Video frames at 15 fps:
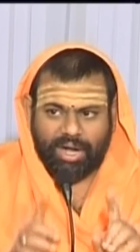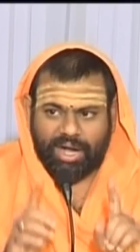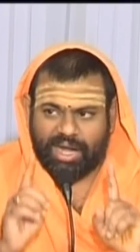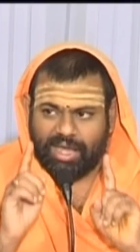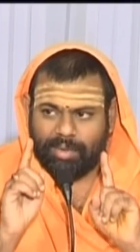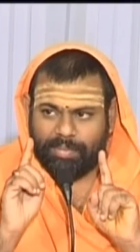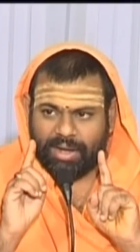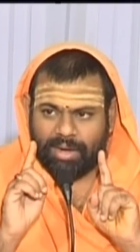
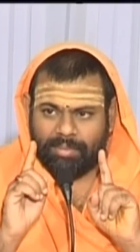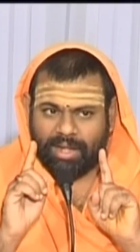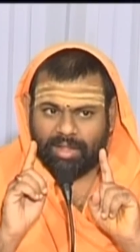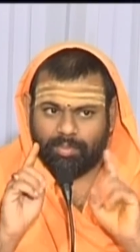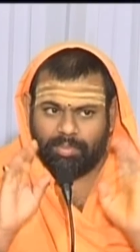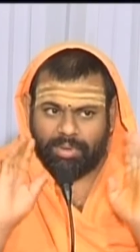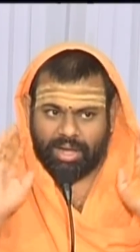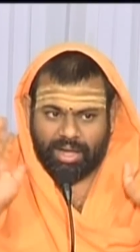ఒక్కడే
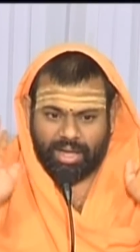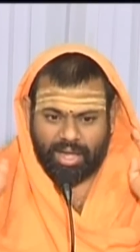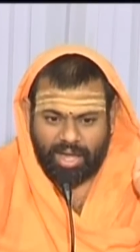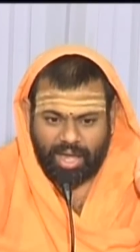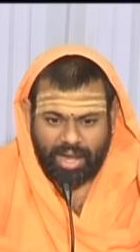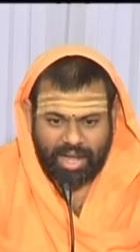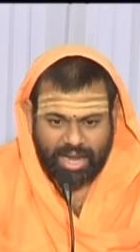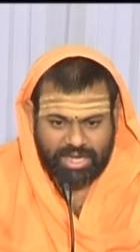పరమాత్మ
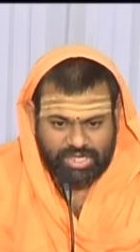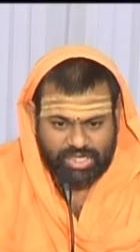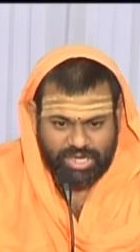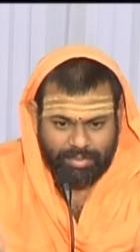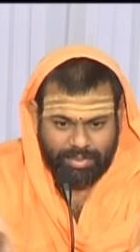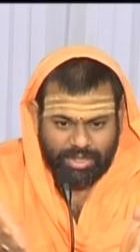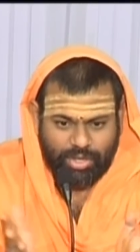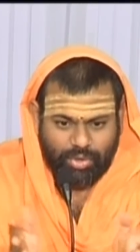
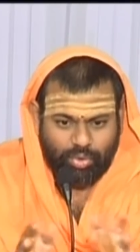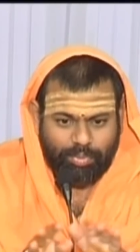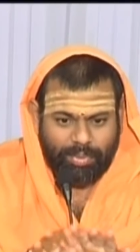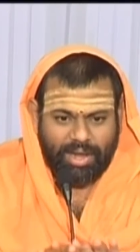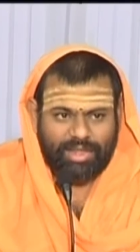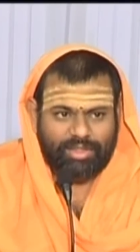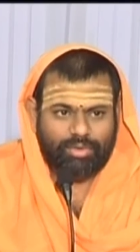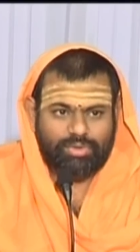లక్ష మంది
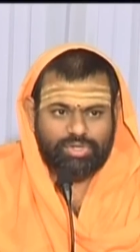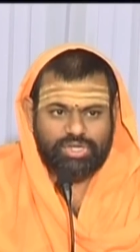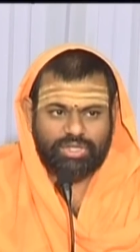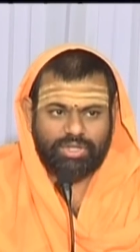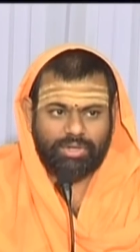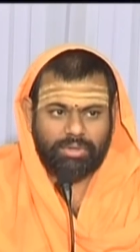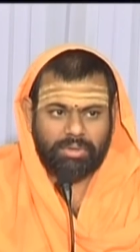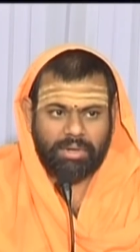రూపాలతో
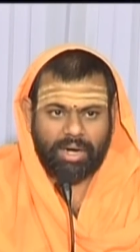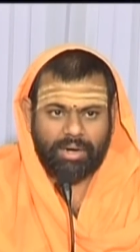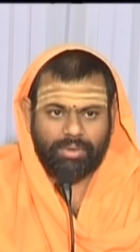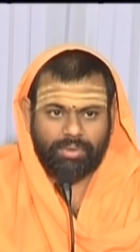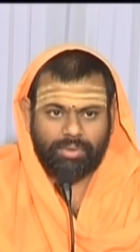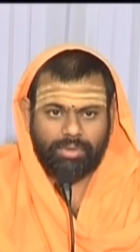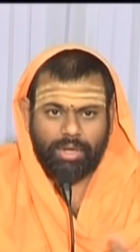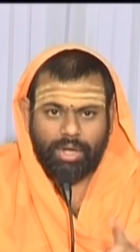వచ్చి
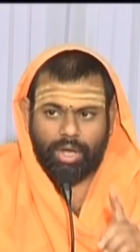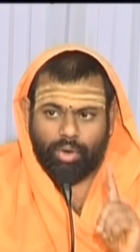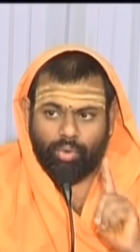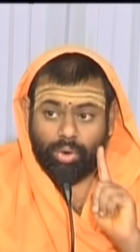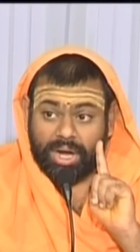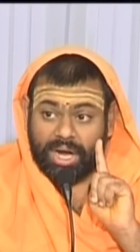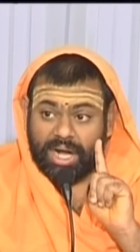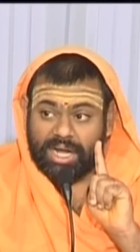తింటున్నాడు
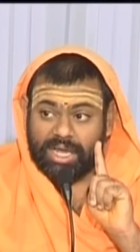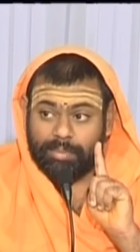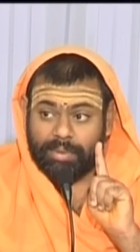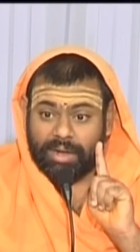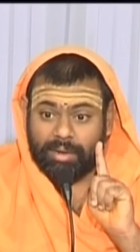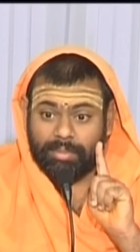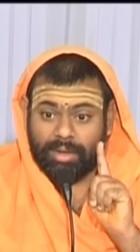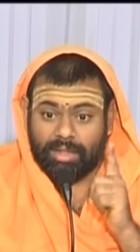ఒక్కడే
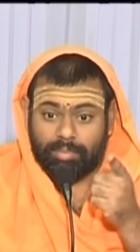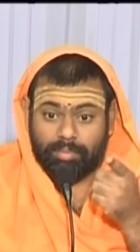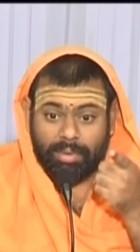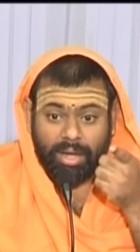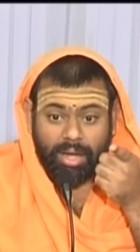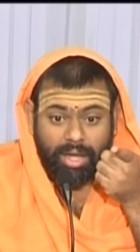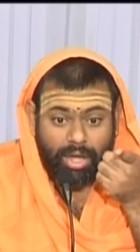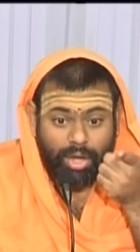
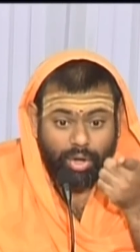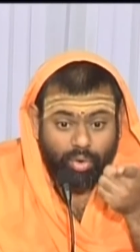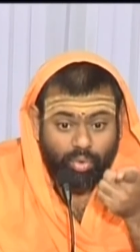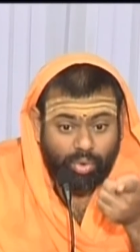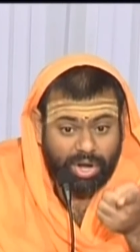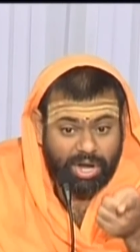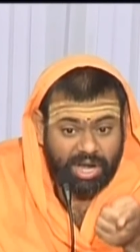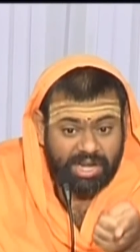పరమాత్మ
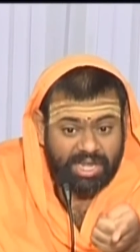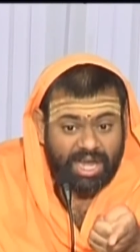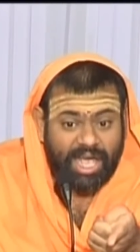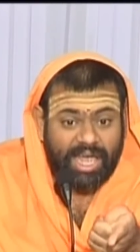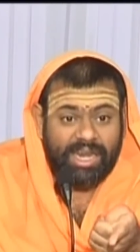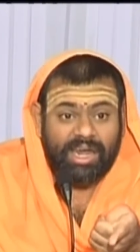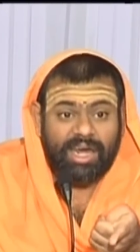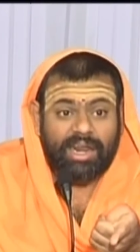
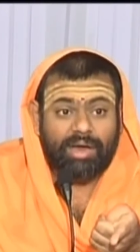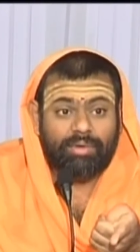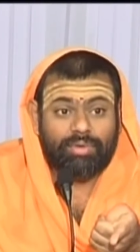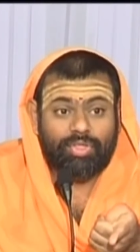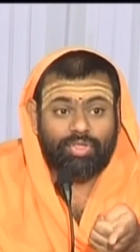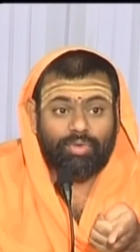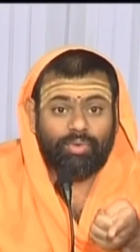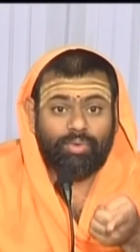ఒక్కడిగా అయినా
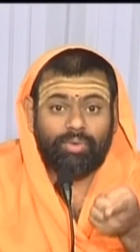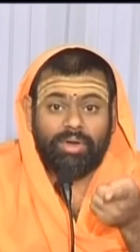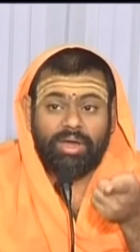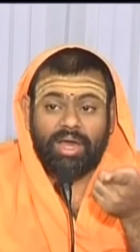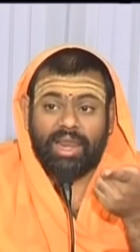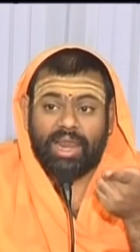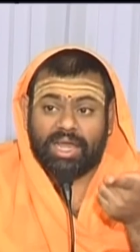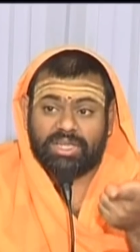రావచ్చు
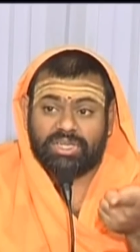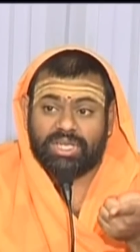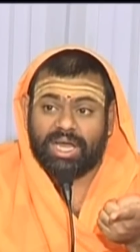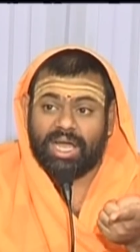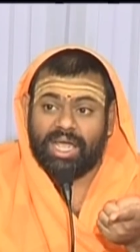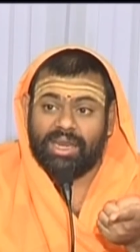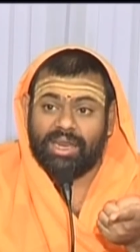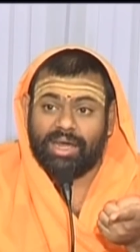
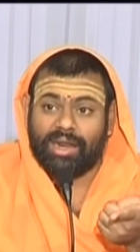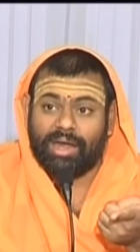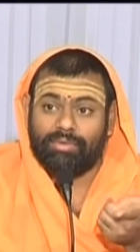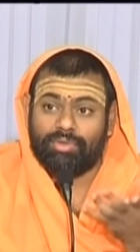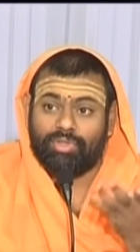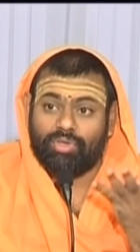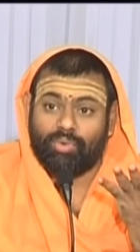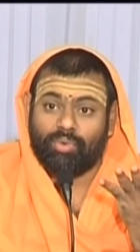లక్షగా అయినా
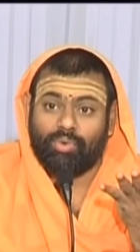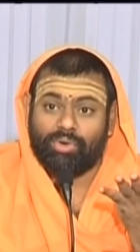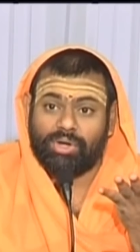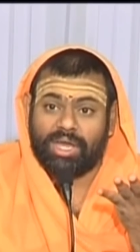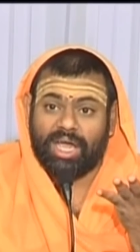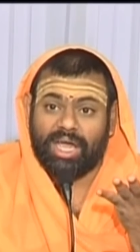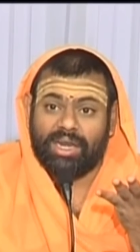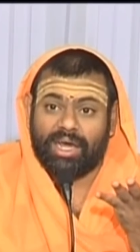రావచ్చు
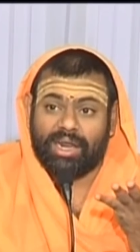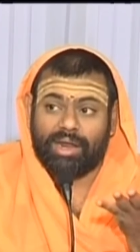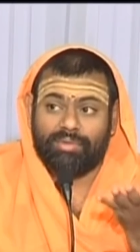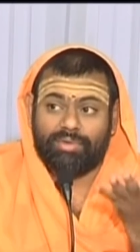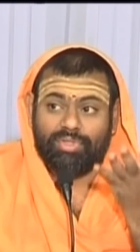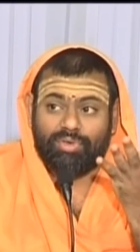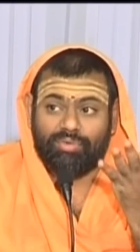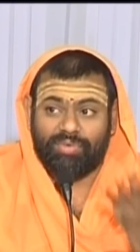కోటిగా అయినా
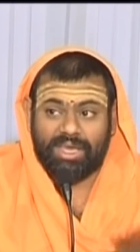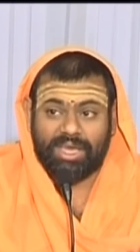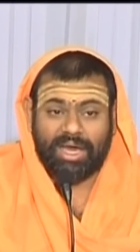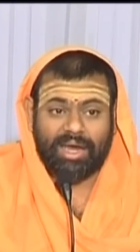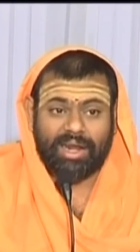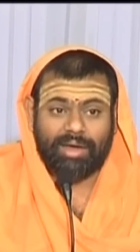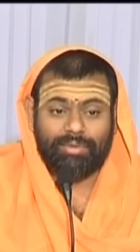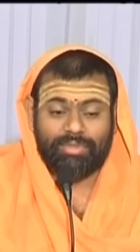రావచ్చు
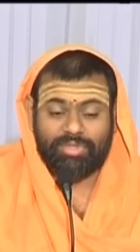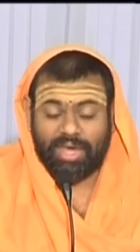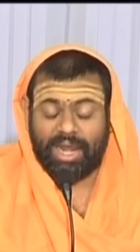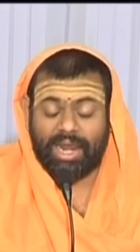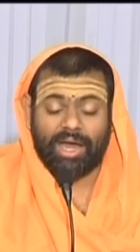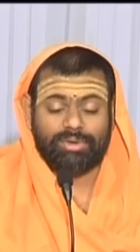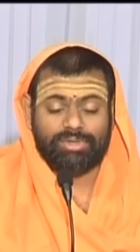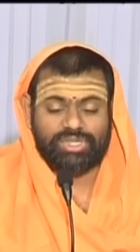వెయ్యిగా రావచ్చు
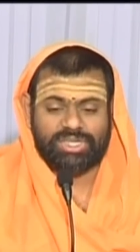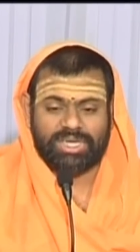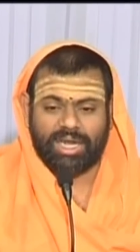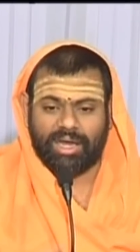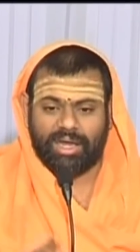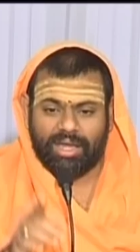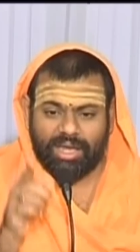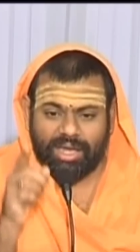
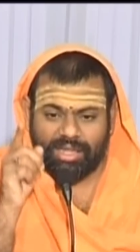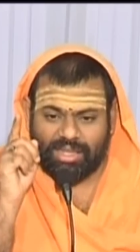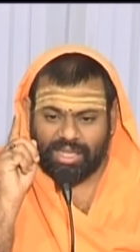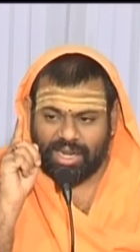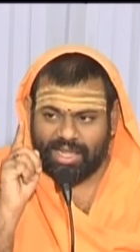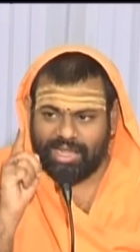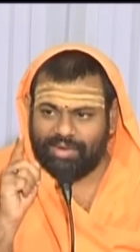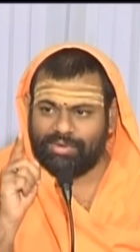ఎలాగొచ్చినా
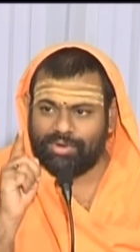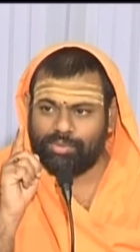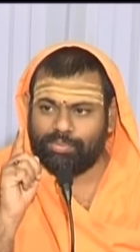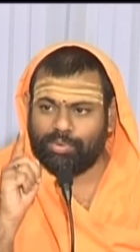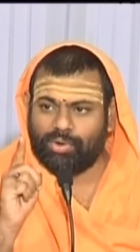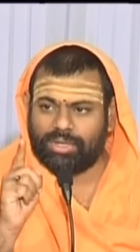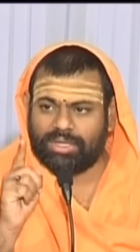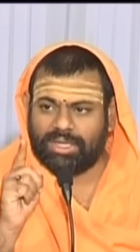తినేది ఎవరు
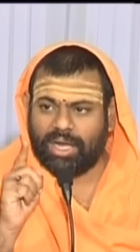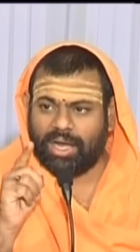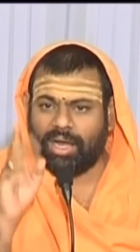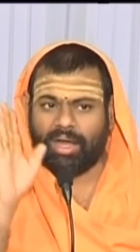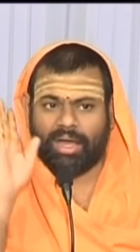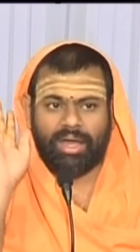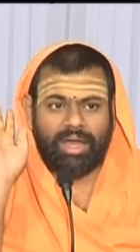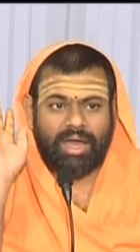భోక్త
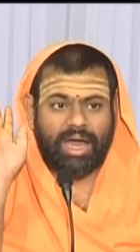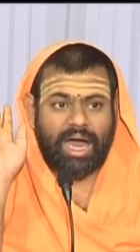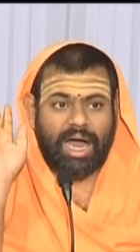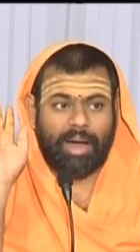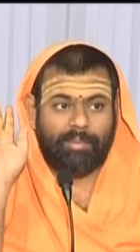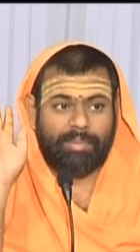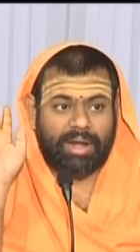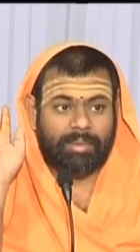
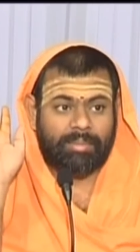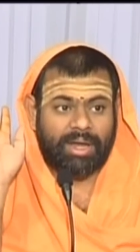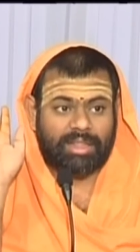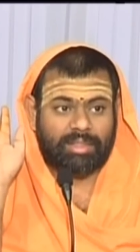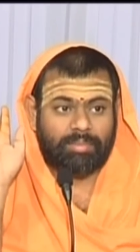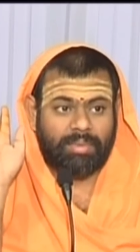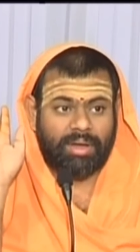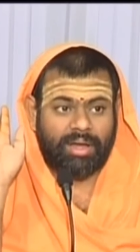ఆ
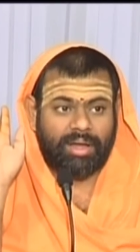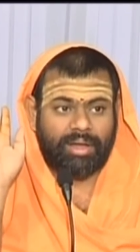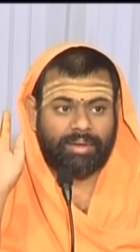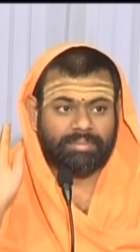పరమాత్మ